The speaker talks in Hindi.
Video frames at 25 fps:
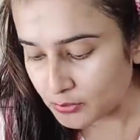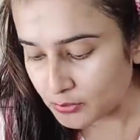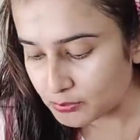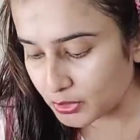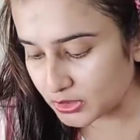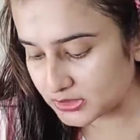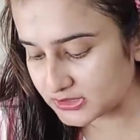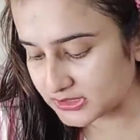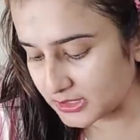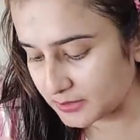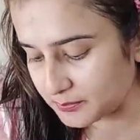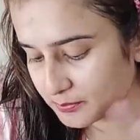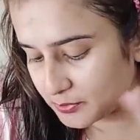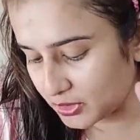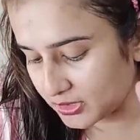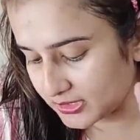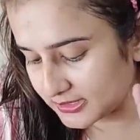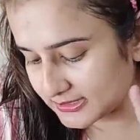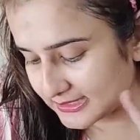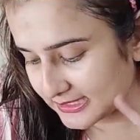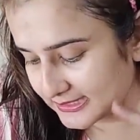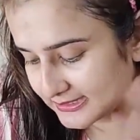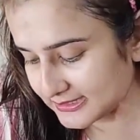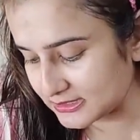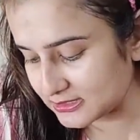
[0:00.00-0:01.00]
बहुत सारे
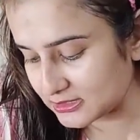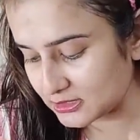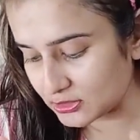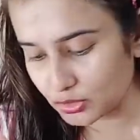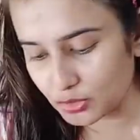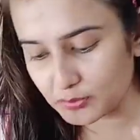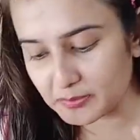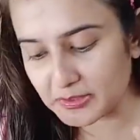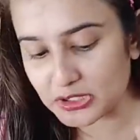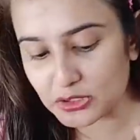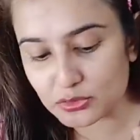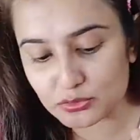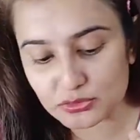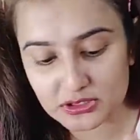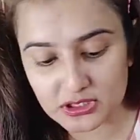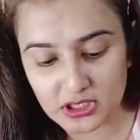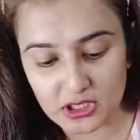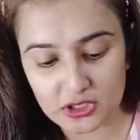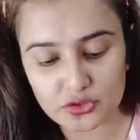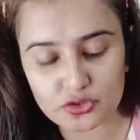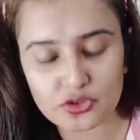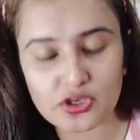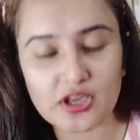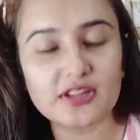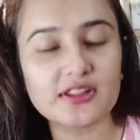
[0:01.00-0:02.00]
प्रोडक्ट्स ऐसे जिनको मैं यूज़
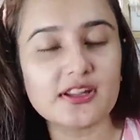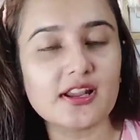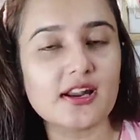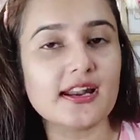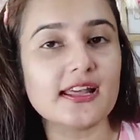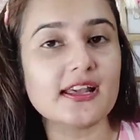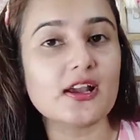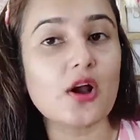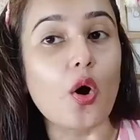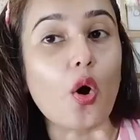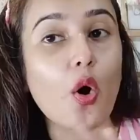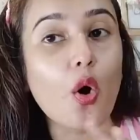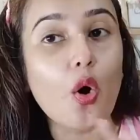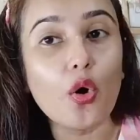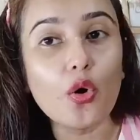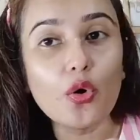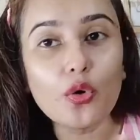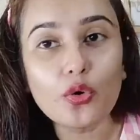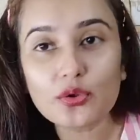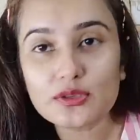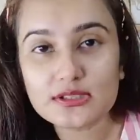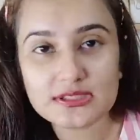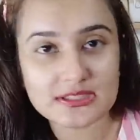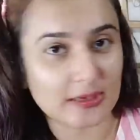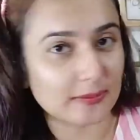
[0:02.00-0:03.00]
कर चुके हैं देर लाइक
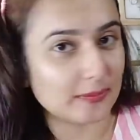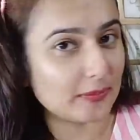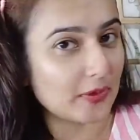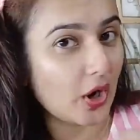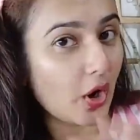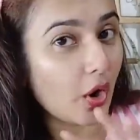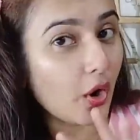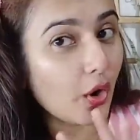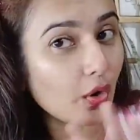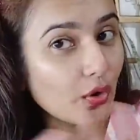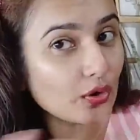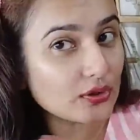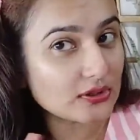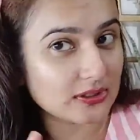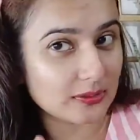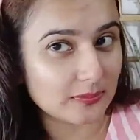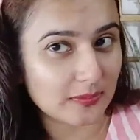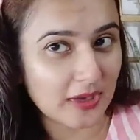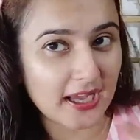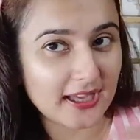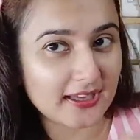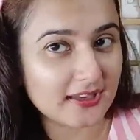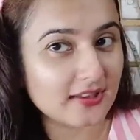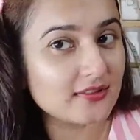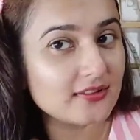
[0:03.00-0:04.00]
ओ सम ओ
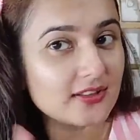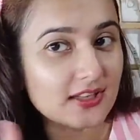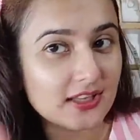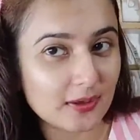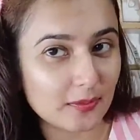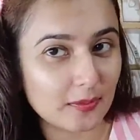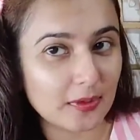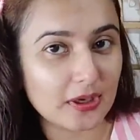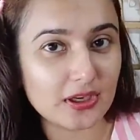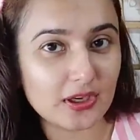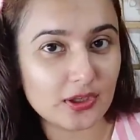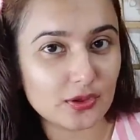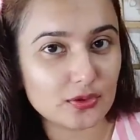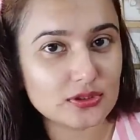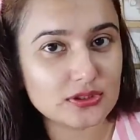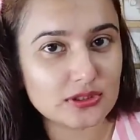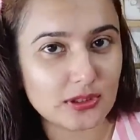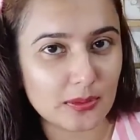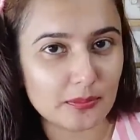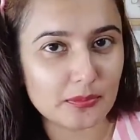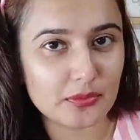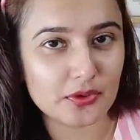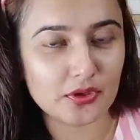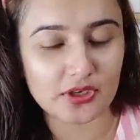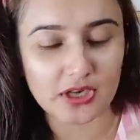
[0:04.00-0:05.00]
सम आई कैन रिकमेंड यू
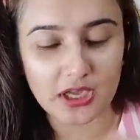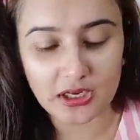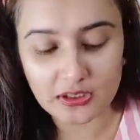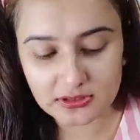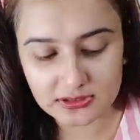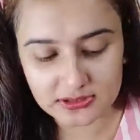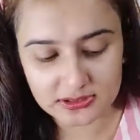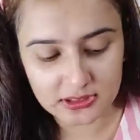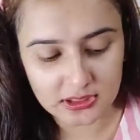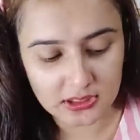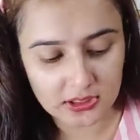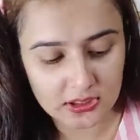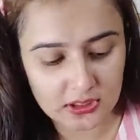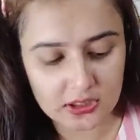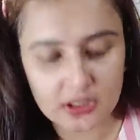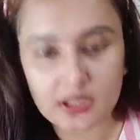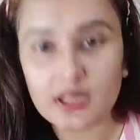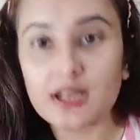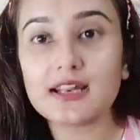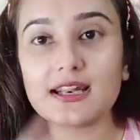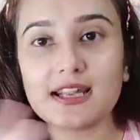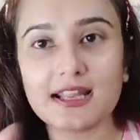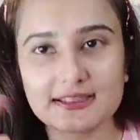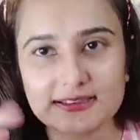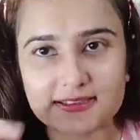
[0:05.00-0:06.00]
सम प्रोडक्ट्स
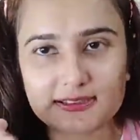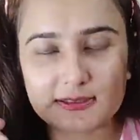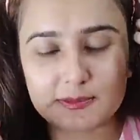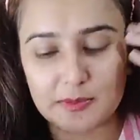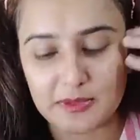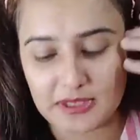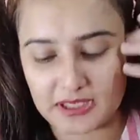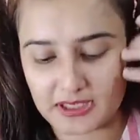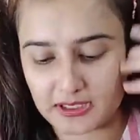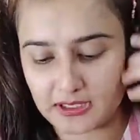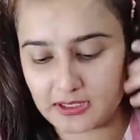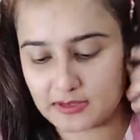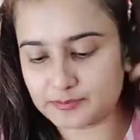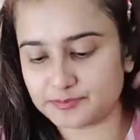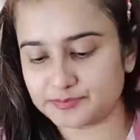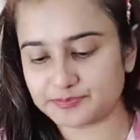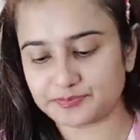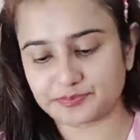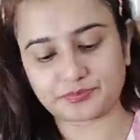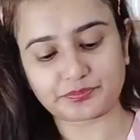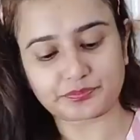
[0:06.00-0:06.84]
लेट्स बिगिन